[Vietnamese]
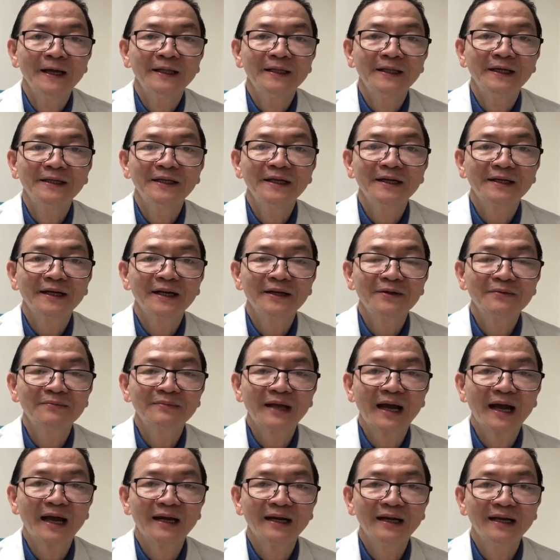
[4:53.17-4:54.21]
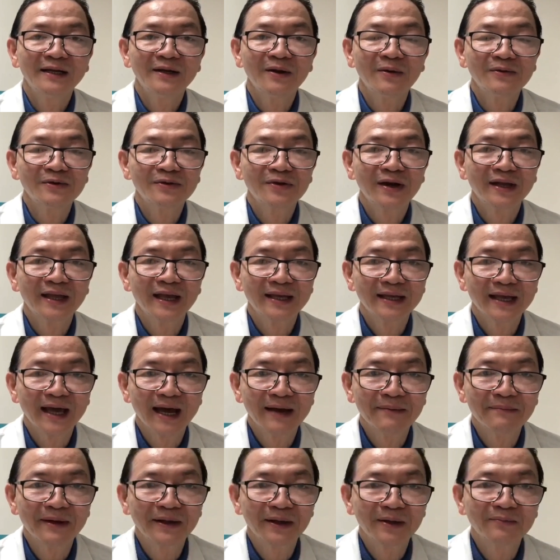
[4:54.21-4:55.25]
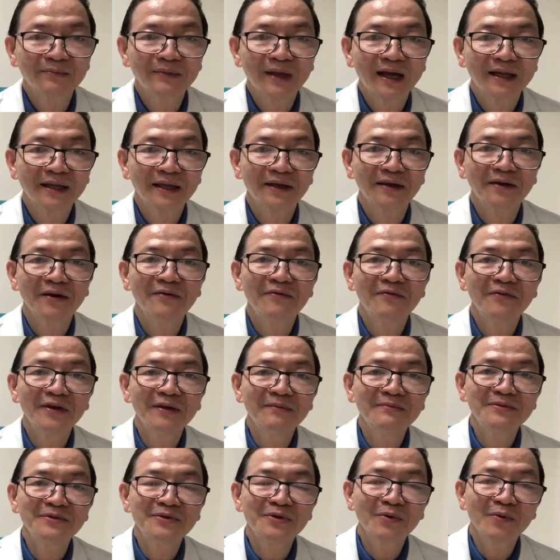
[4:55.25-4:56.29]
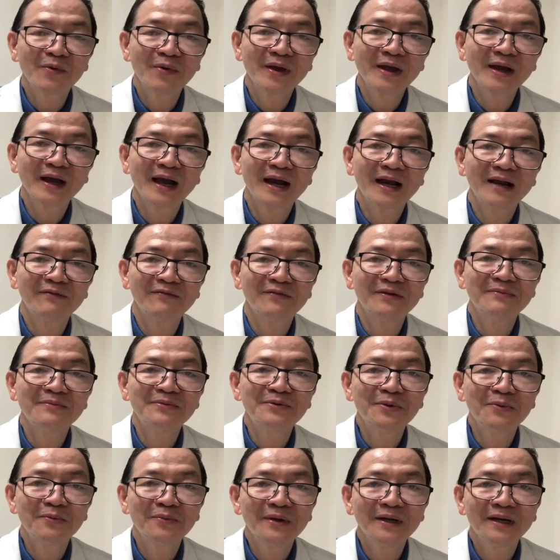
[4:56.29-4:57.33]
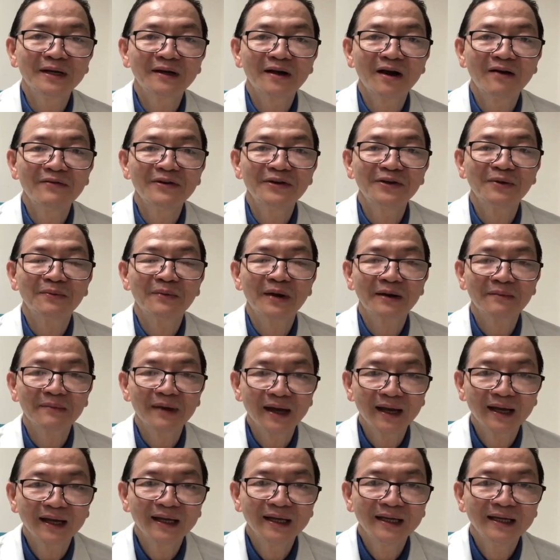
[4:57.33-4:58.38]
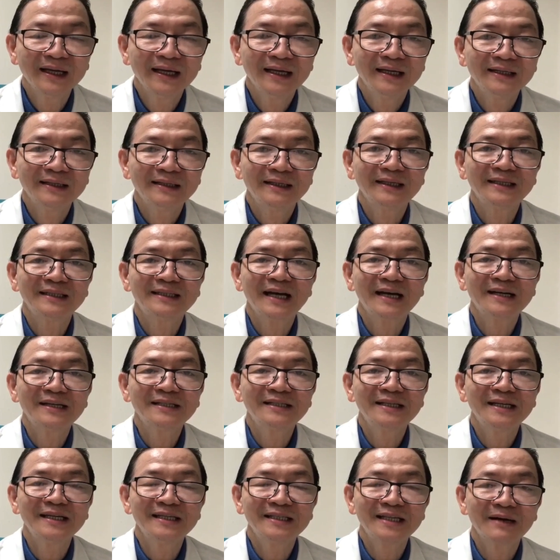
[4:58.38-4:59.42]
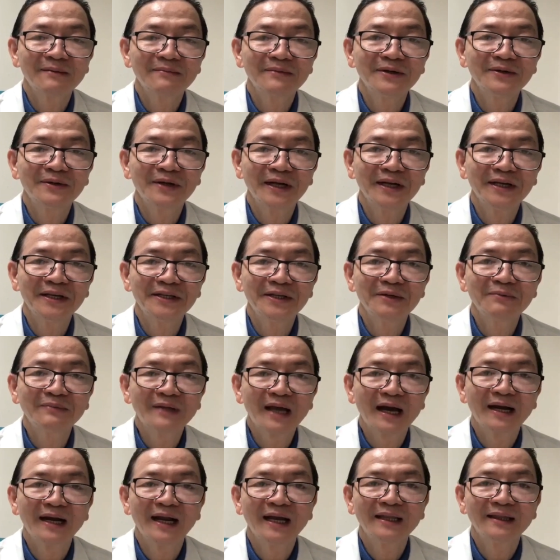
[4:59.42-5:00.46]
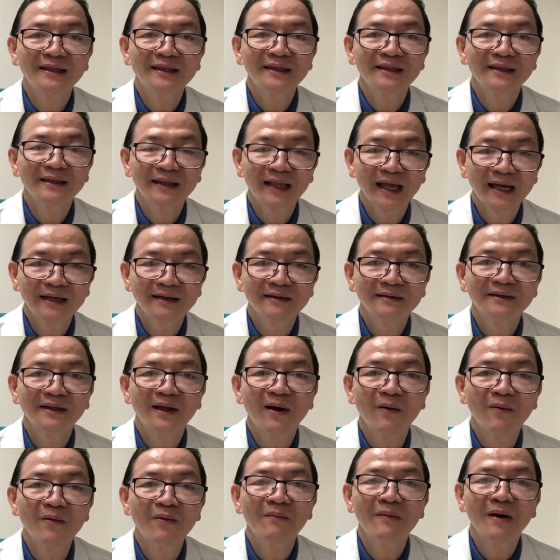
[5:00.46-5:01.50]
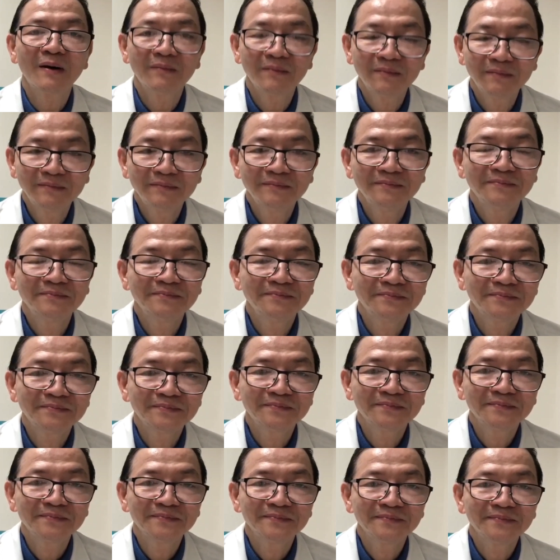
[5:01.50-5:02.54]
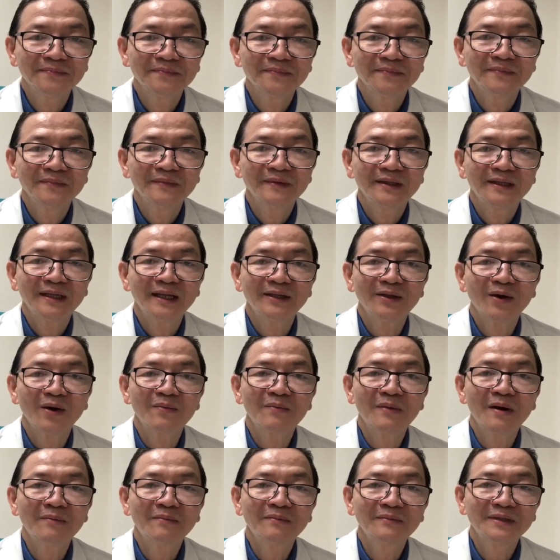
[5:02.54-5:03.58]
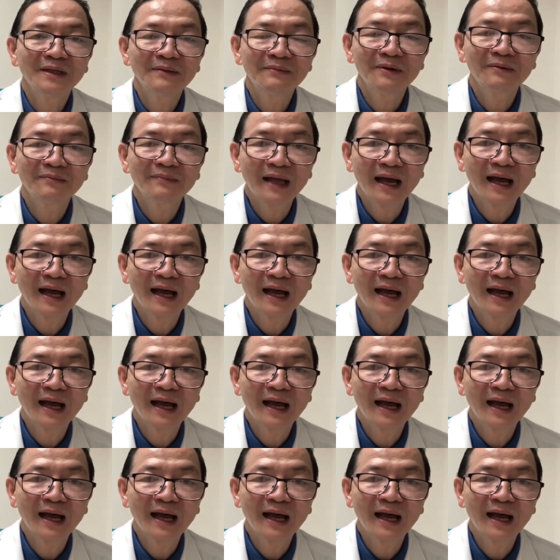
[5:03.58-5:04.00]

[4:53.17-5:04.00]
thứ nhất nếu chúng ta đi nội soi dạ dày mà chúng ta chỉ có viêm xuất huyết hay là viêm sung huyết có vi trùng HB thì sau khi xong điều trị chúng ta nên test thổi bong bóng thì thổi bong bóng giúp chúng